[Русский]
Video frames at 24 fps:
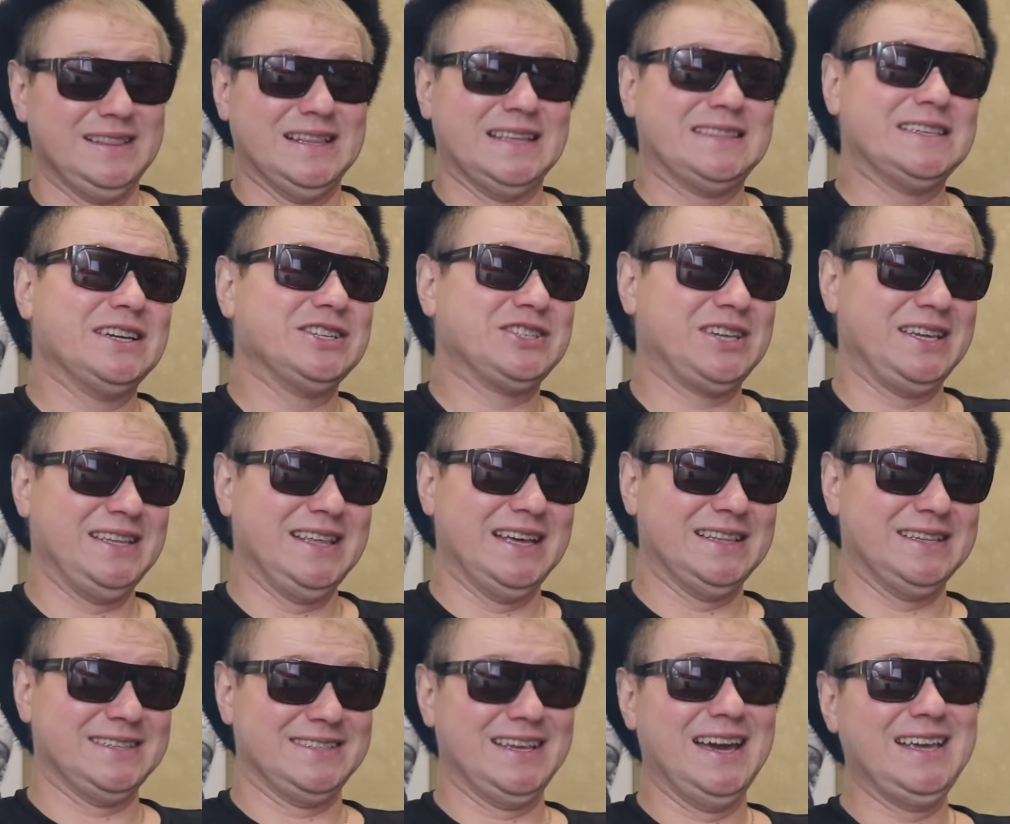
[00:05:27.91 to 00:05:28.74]
Наташки
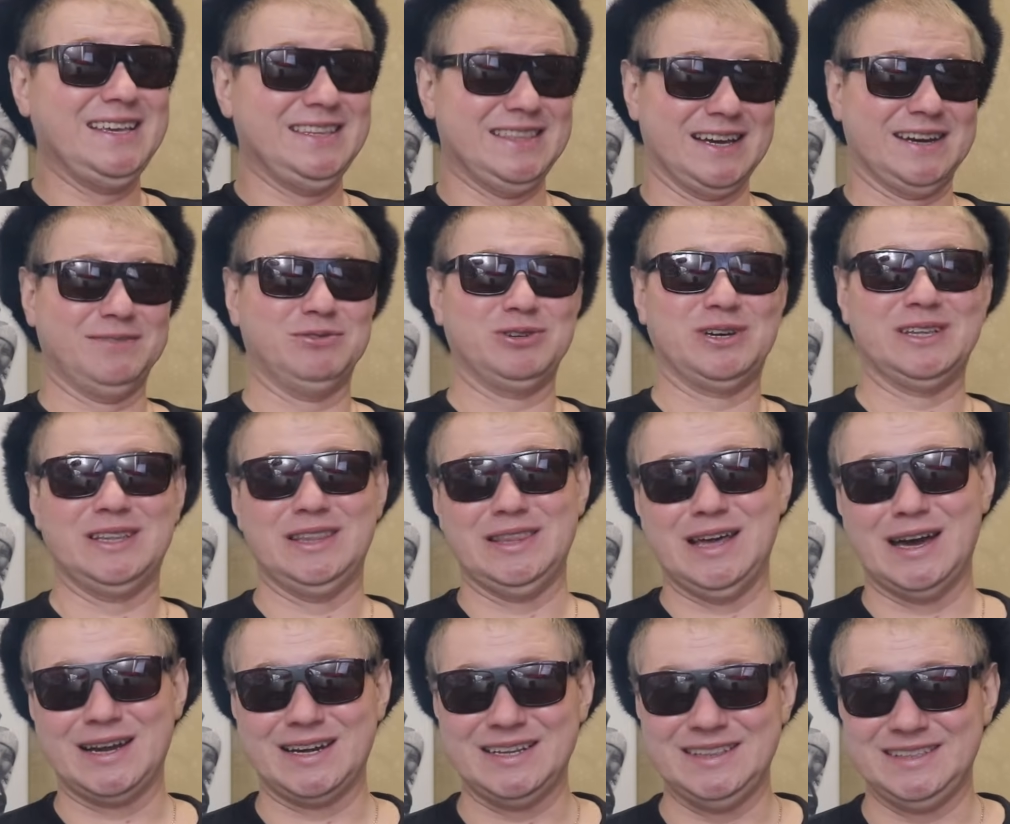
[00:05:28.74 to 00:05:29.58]
надо, знаете, так вот, когда
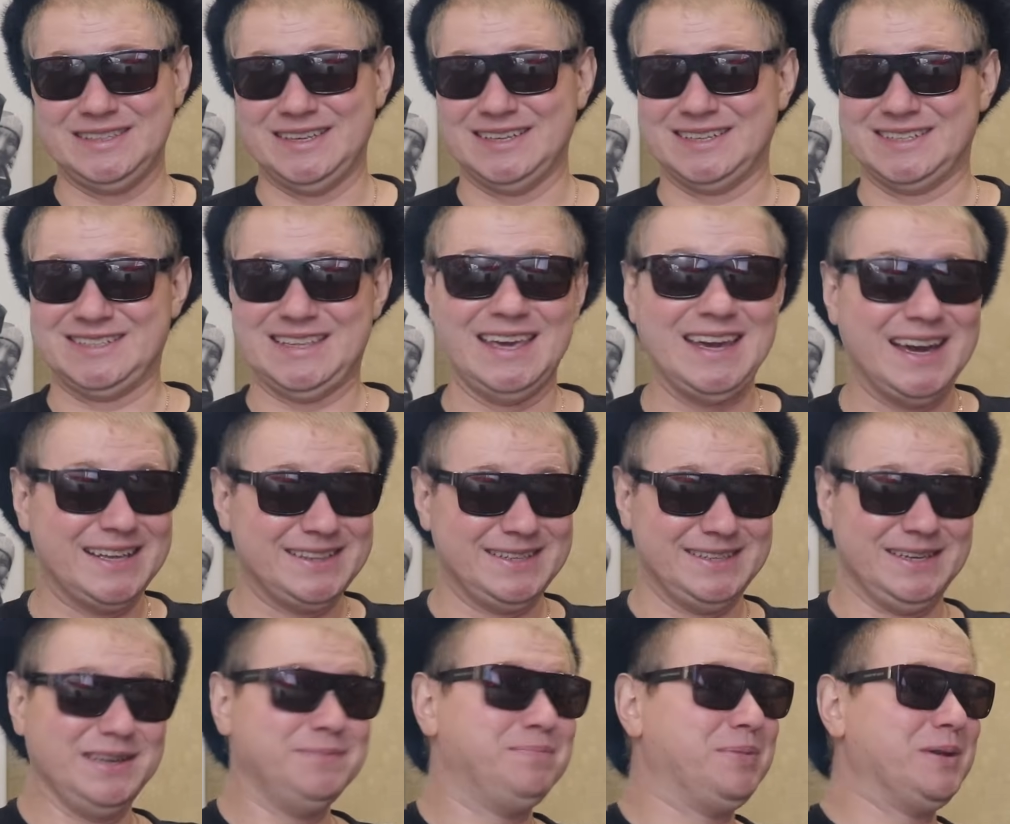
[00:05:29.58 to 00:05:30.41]
на рынке
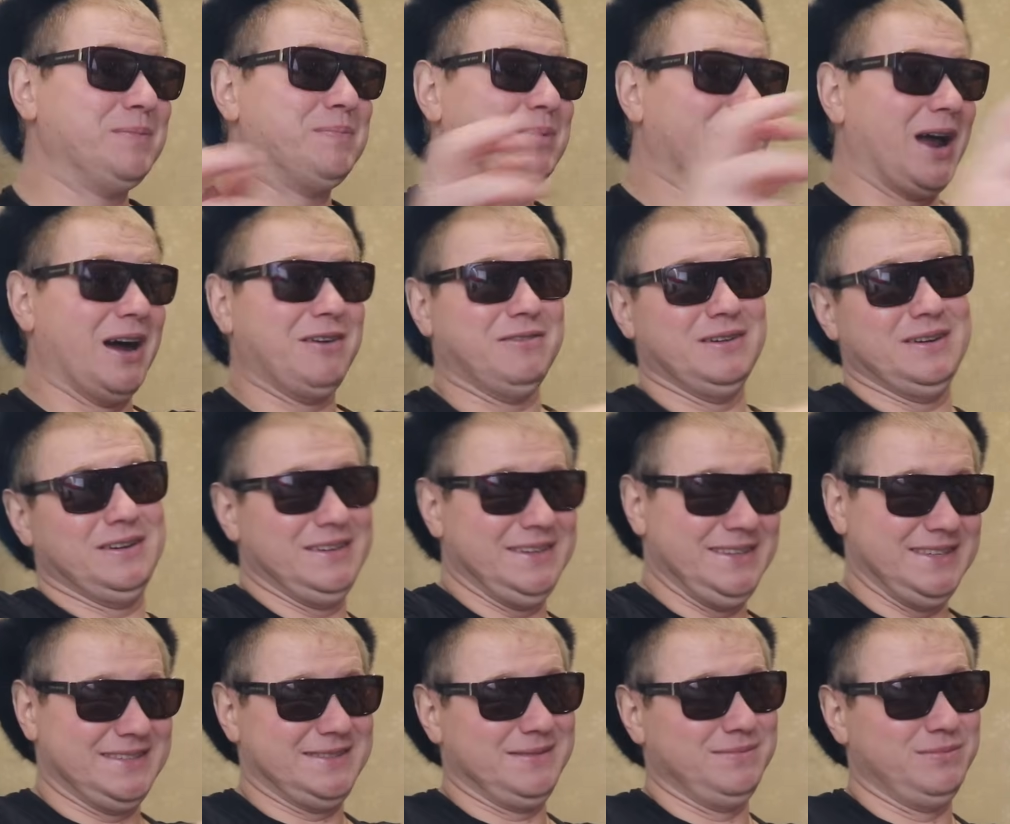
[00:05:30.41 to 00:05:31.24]
стоят и приправы
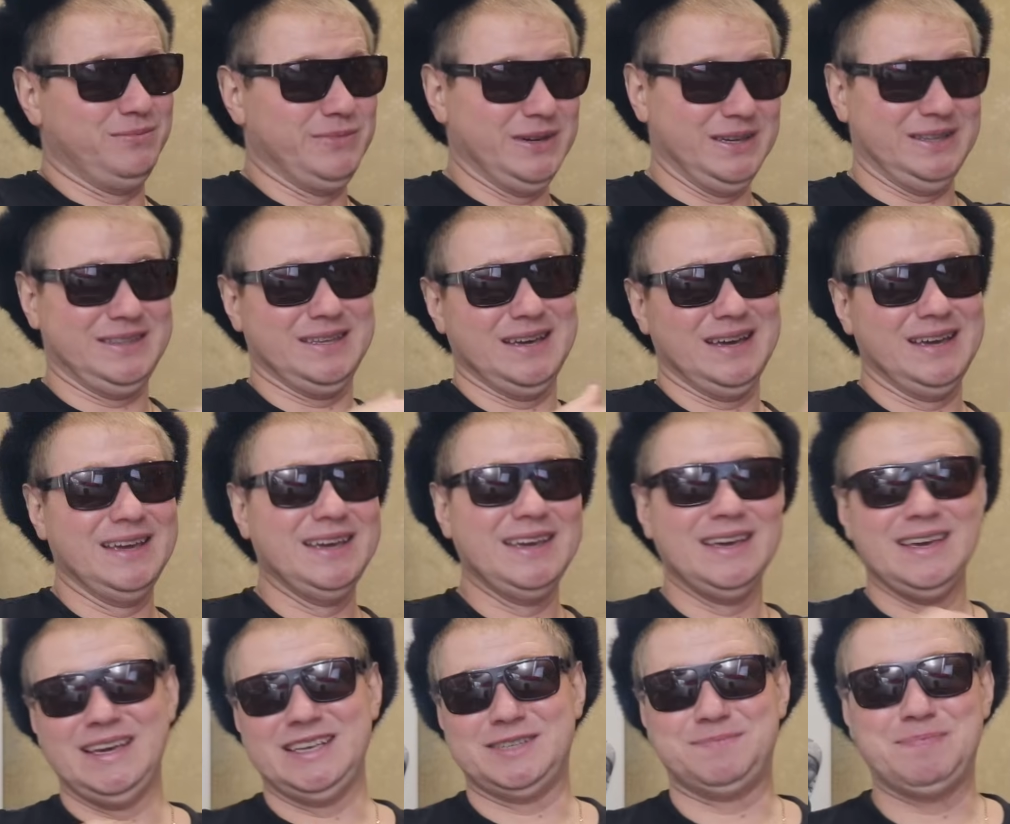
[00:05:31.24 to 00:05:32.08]
из, это,
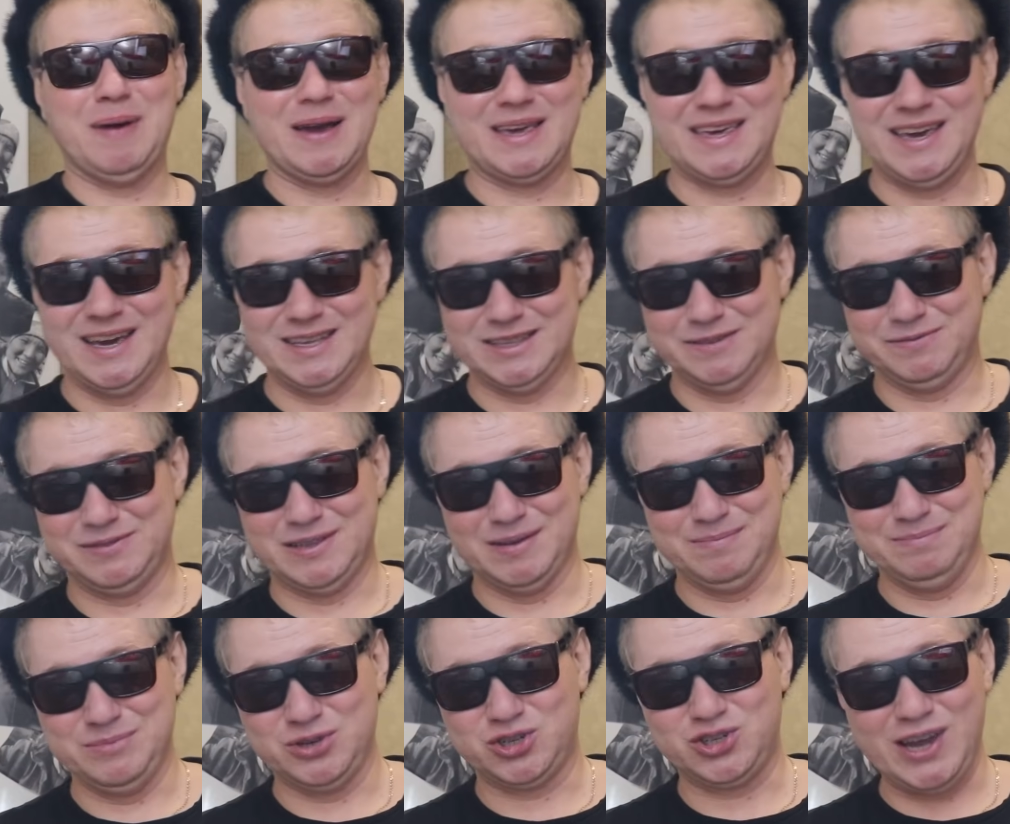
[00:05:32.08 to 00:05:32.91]
из пакетов
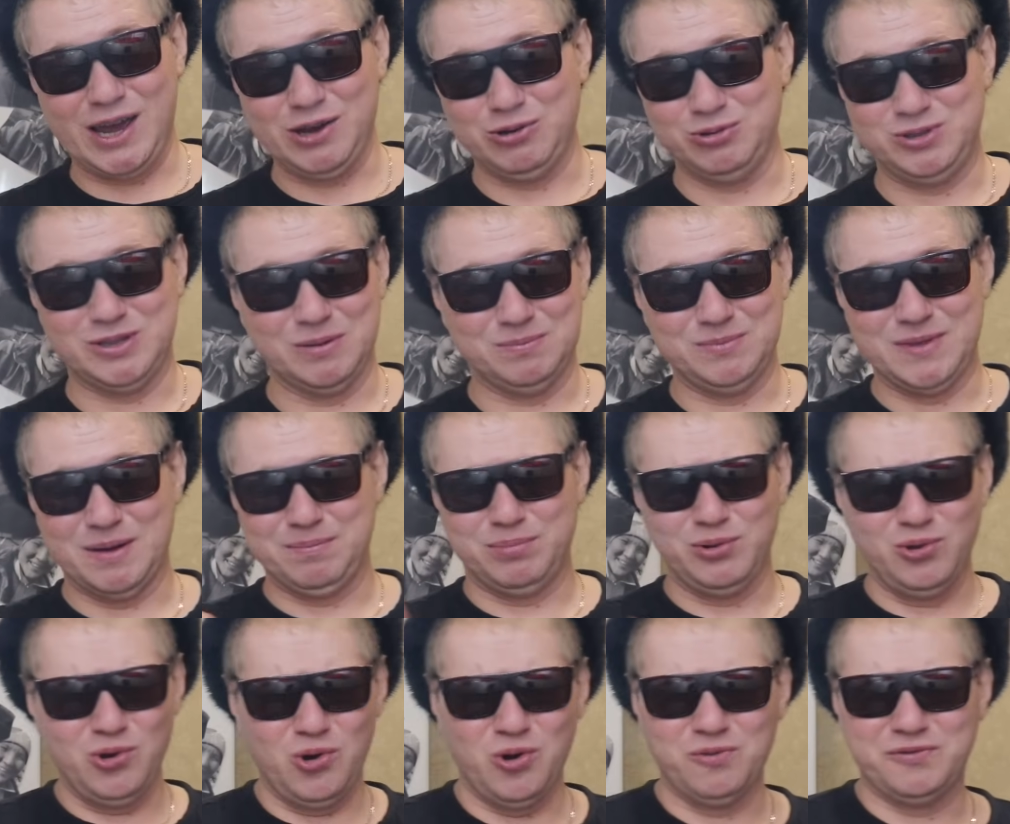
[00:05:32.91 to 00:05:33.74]
там мешают, там на
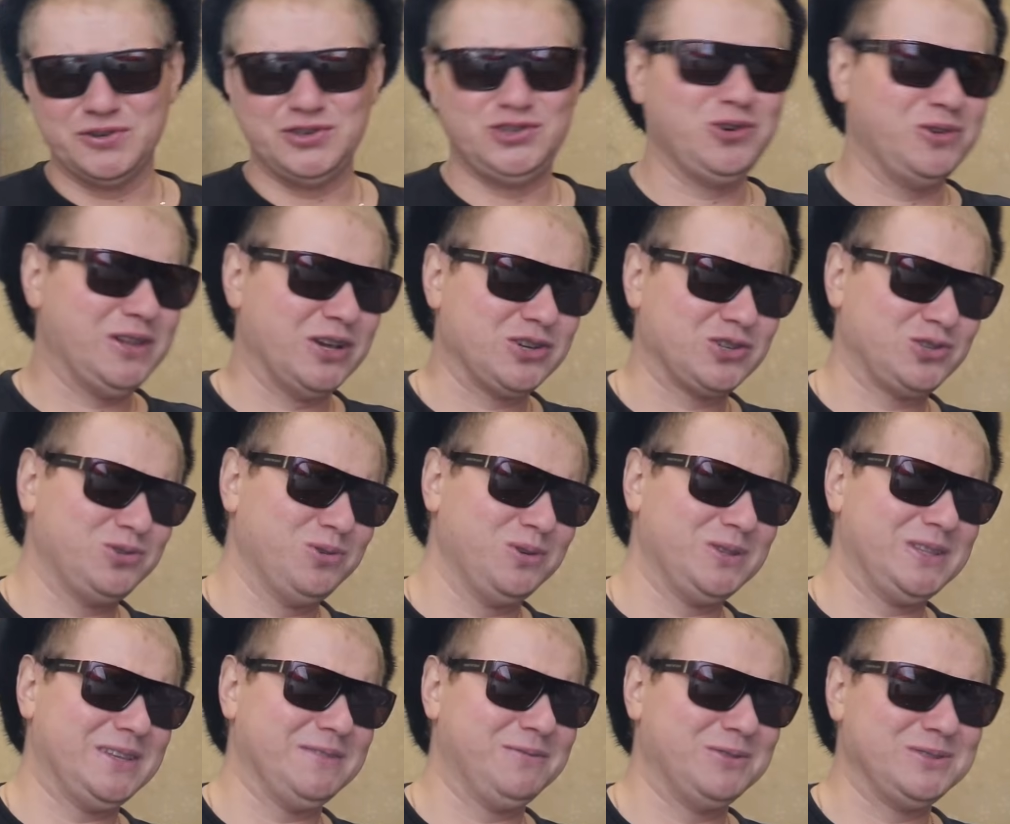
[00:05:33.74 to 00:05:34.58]
плов, еще на что-то.